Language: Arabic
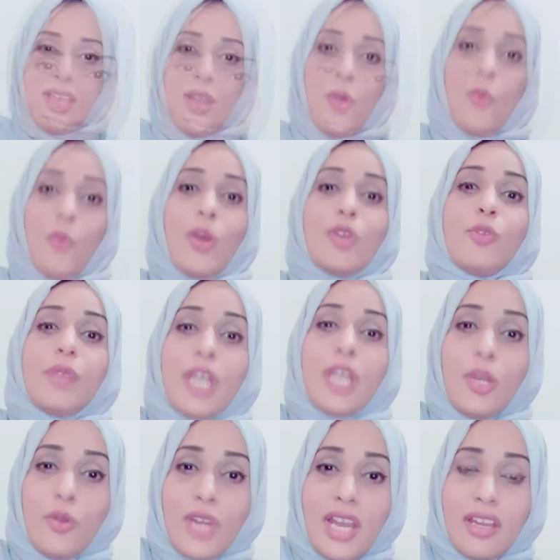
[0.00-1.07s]

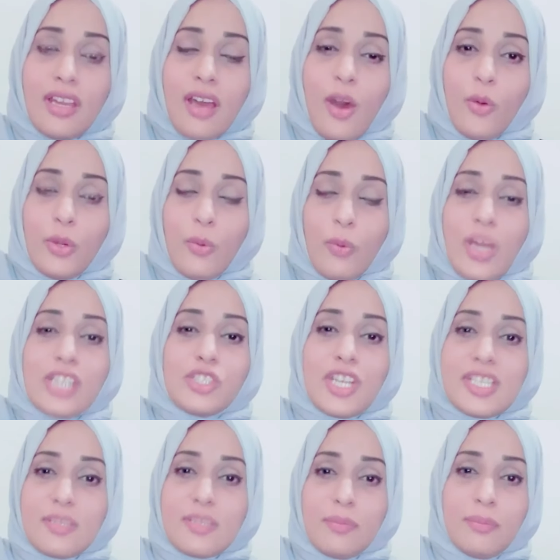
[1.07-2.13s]
ويمكننا القول
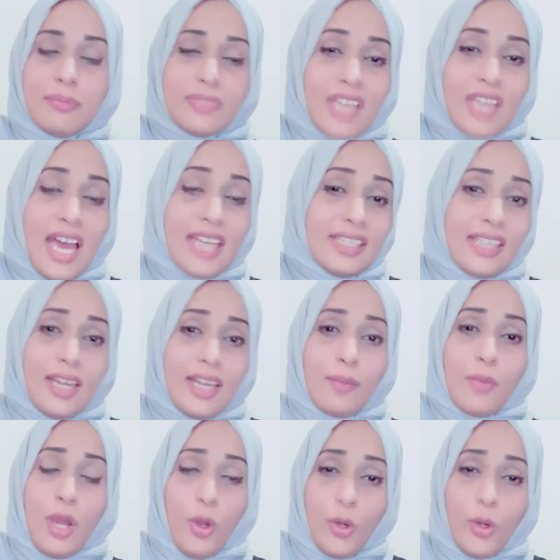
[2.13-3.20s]
والجزم أن
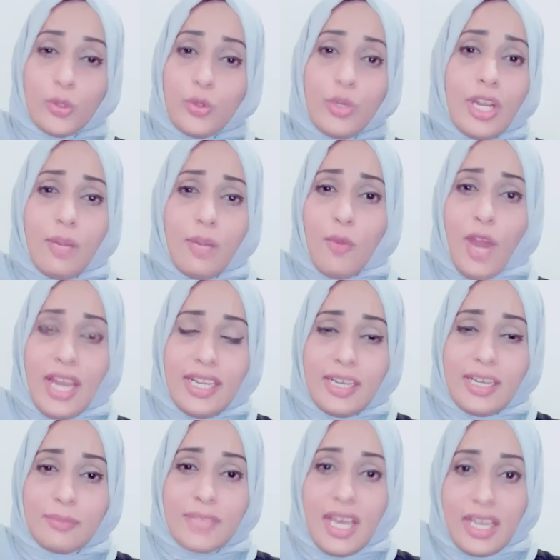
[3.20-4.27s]
حضور
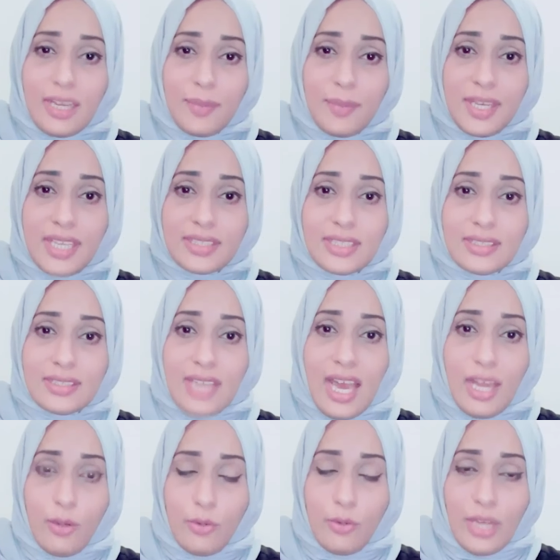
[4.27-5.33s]
المعلم داخل بيئة
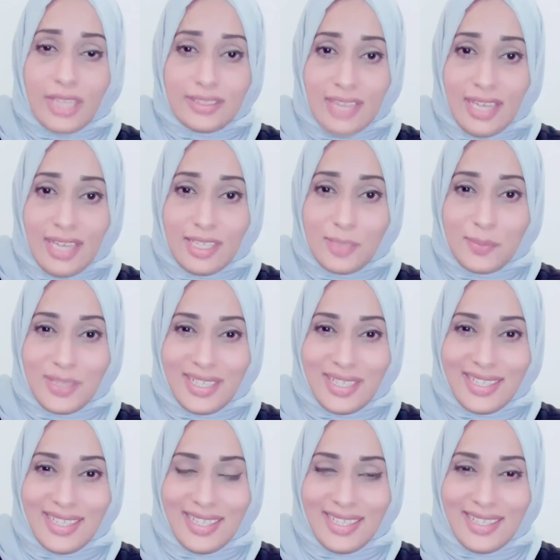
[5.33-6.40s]
التعليم
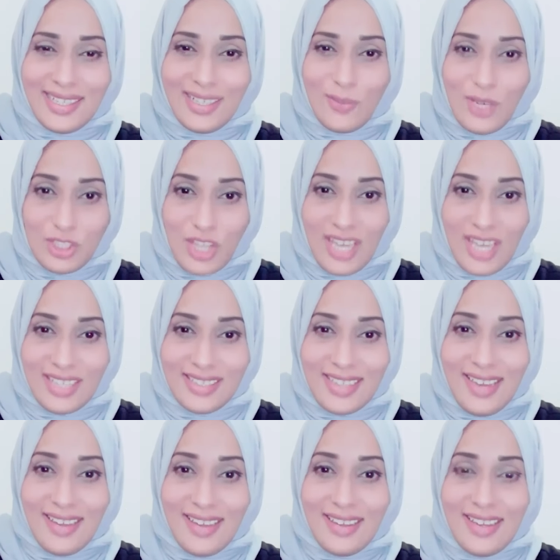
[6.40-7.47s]

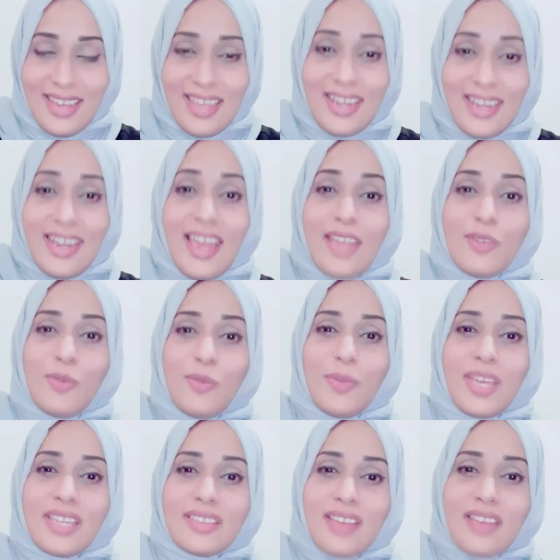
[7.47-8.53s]
الوجاهية لا
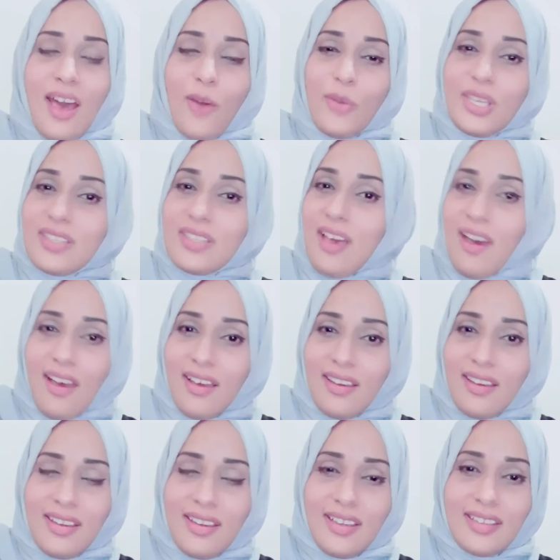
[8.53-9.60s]
يمكن تعويضها
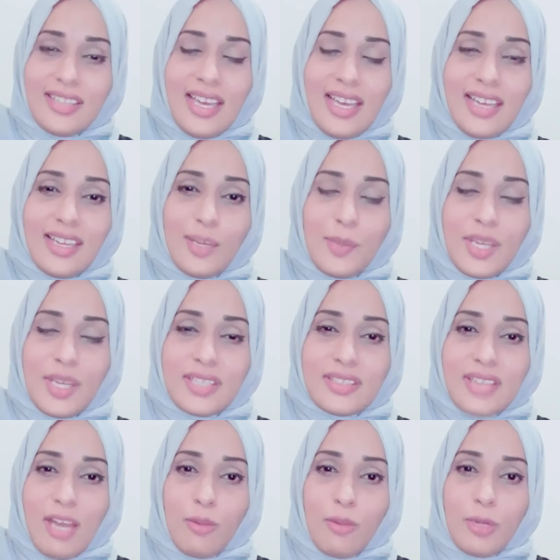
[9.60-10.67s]
داخل بيئة
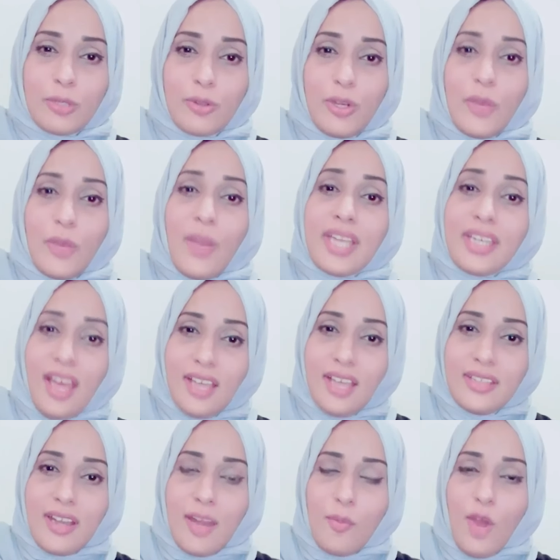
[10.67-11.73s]
التعلم الإلكتروني وإن
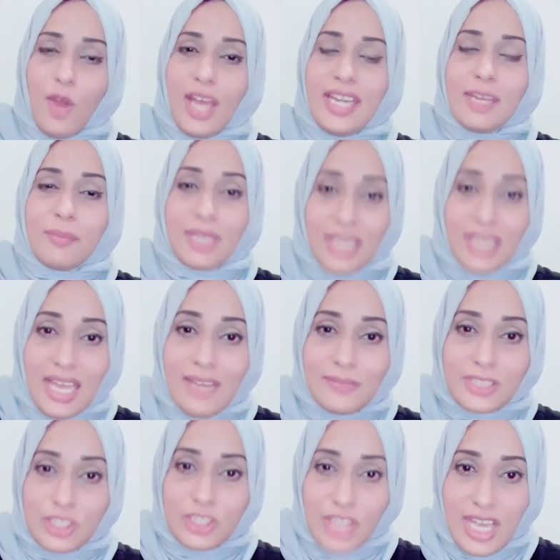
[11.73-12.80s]
حضر المعلم من
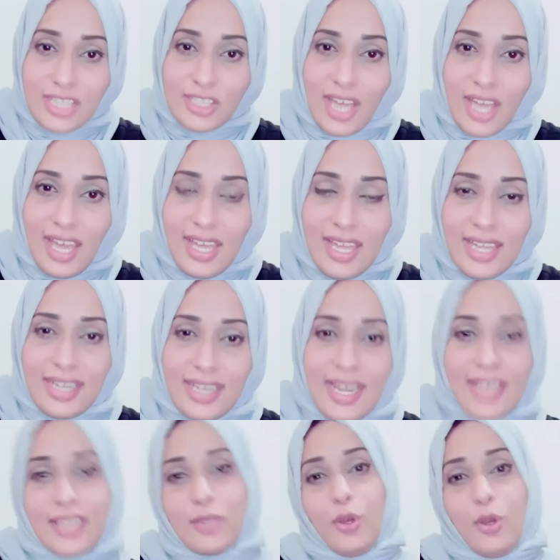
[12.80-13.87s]
خلف الشاشة
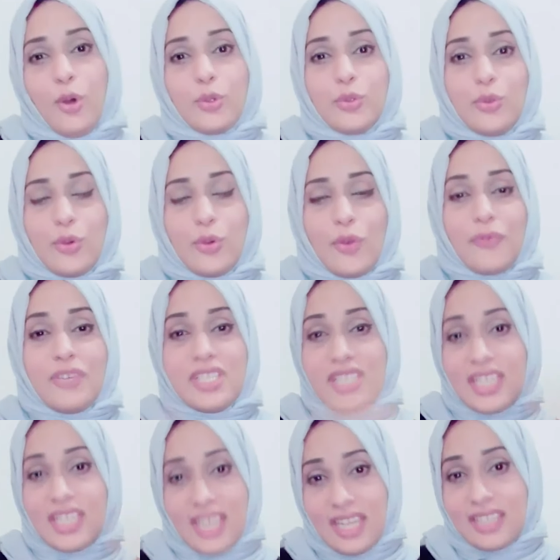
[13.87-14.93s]
لكن حضوره
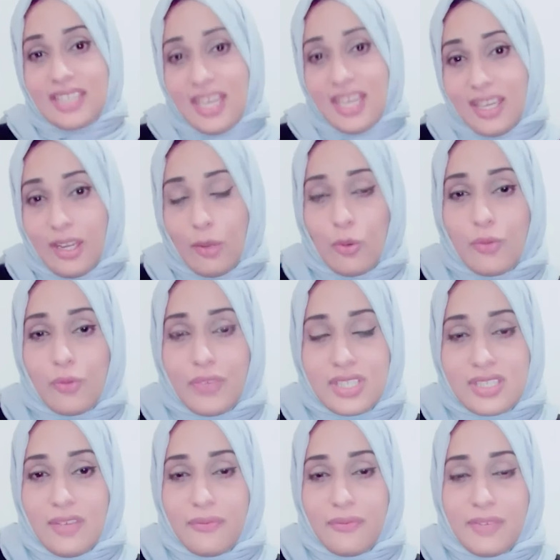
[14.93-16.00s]
فيزيكالي داخل الغرفة
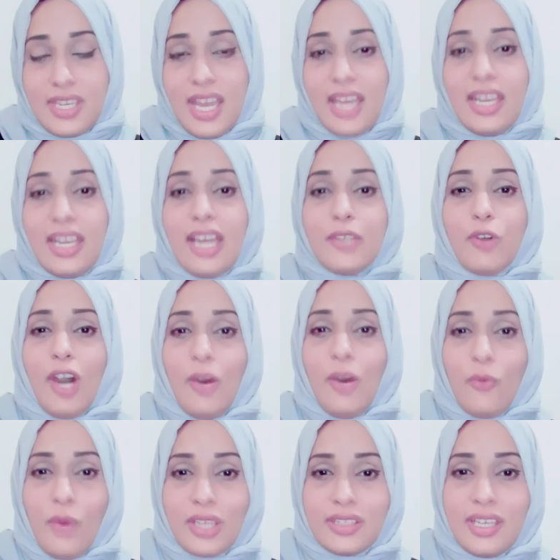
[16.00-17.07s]
الصفية لا
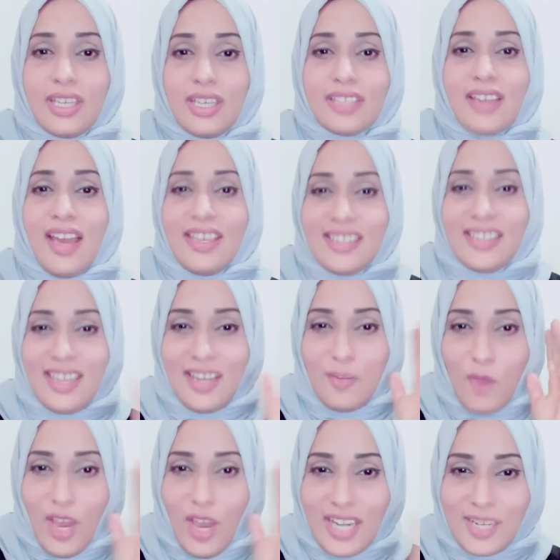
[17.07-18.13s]
يعوض تحية
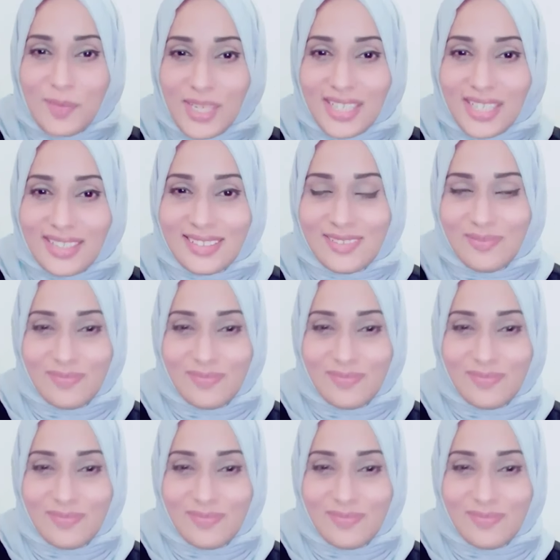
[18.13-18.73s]
للمعلمين